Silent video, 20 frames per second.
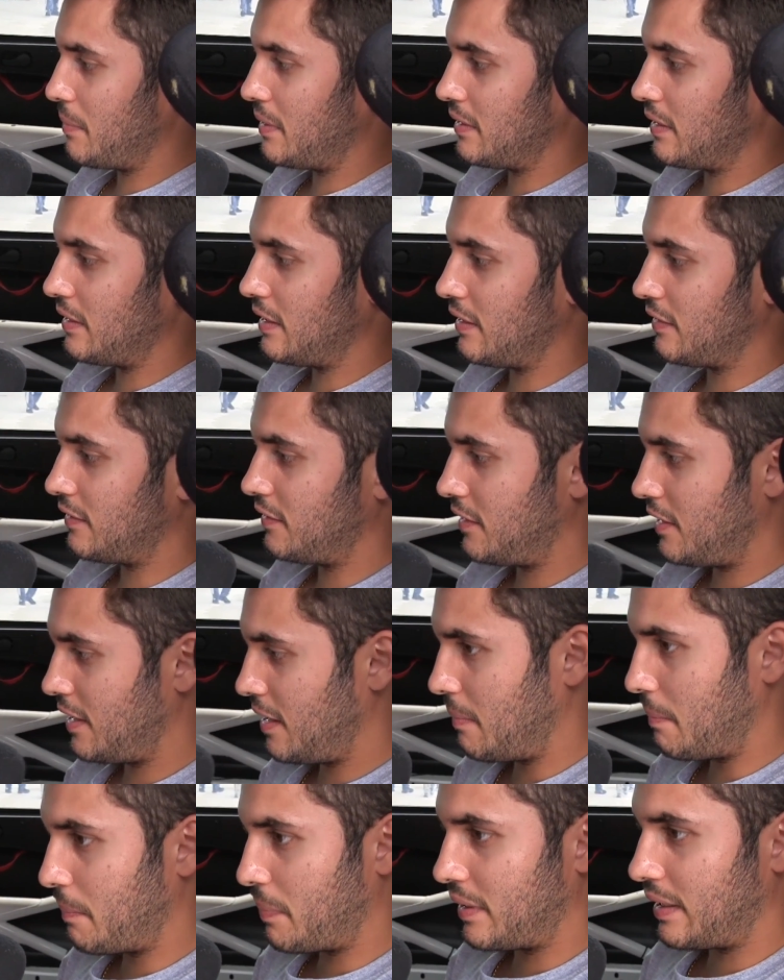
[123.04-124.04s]
que mantener
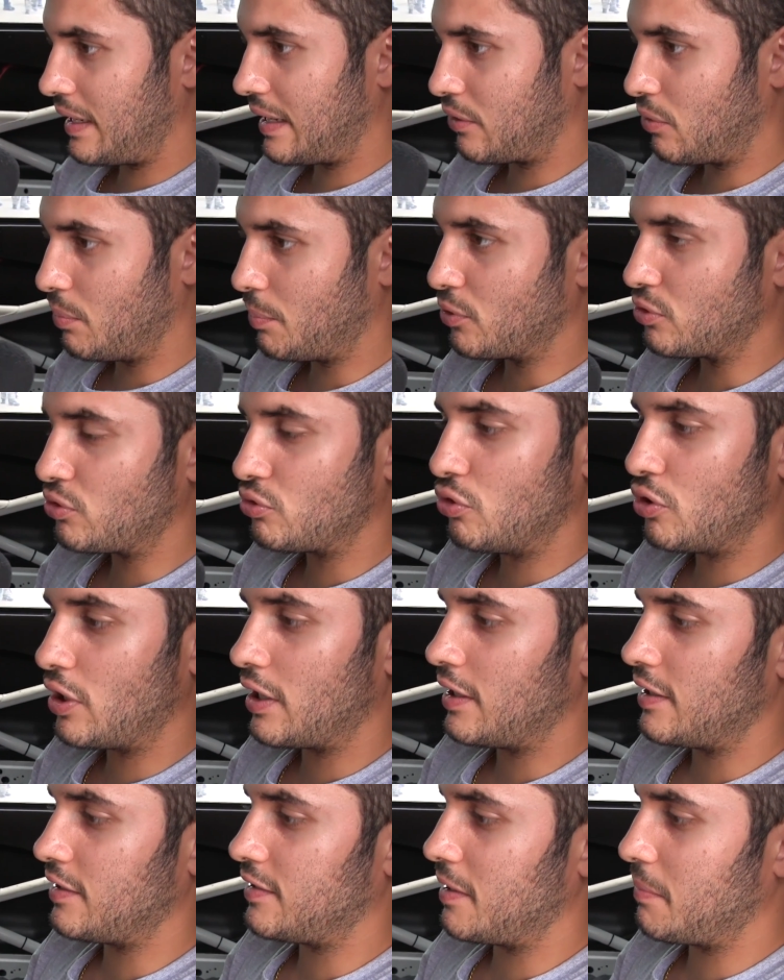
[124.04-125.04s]
siempre la
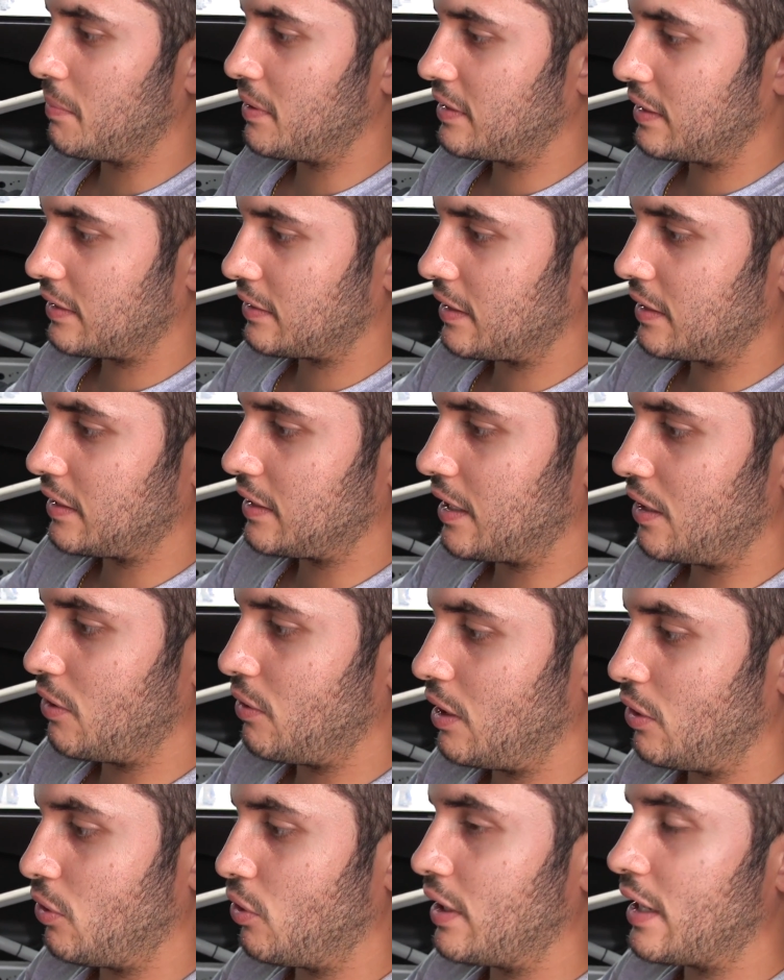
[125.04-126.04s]
compostura y siempre estar
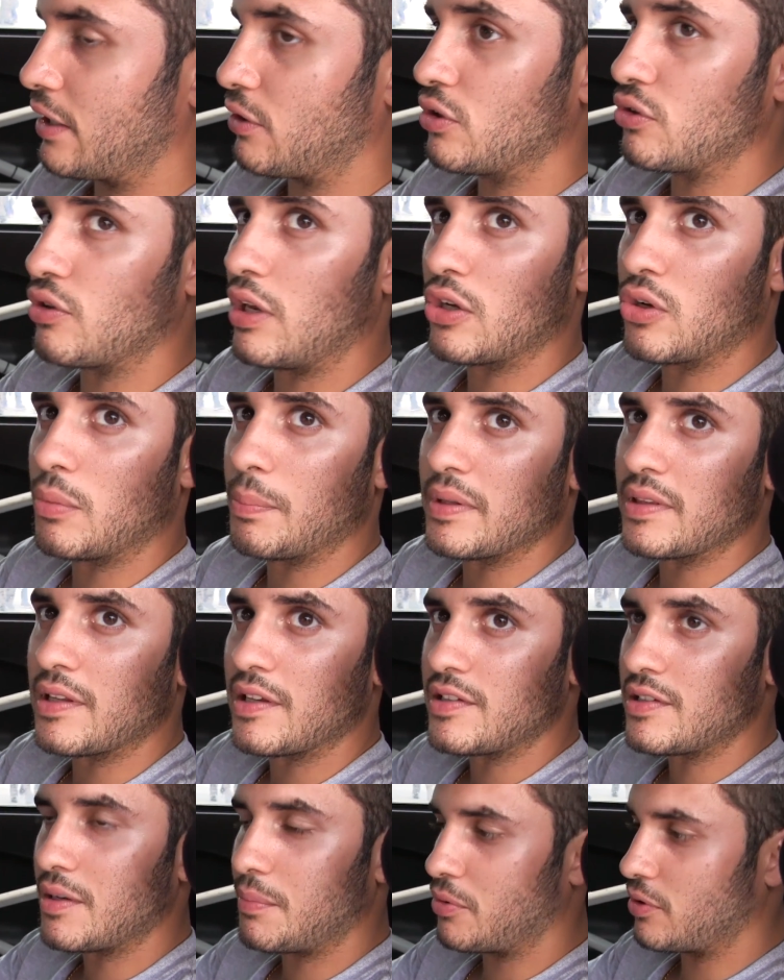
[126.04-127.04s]
tranquilos a lo largo de toda la
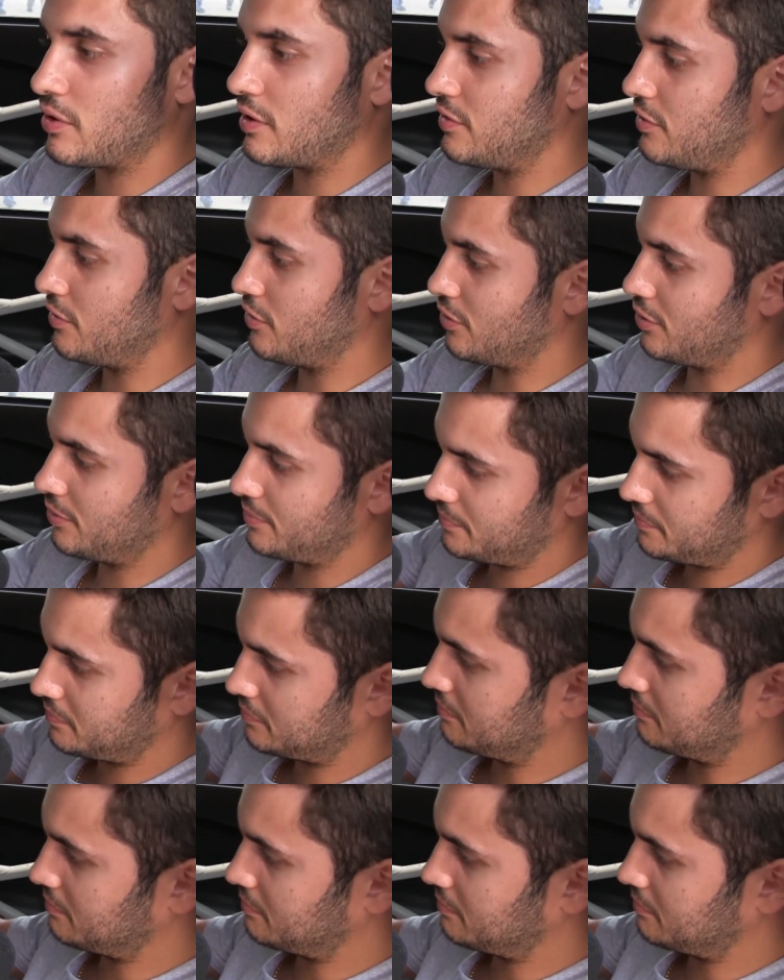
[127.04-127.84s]
competencia, porque si no,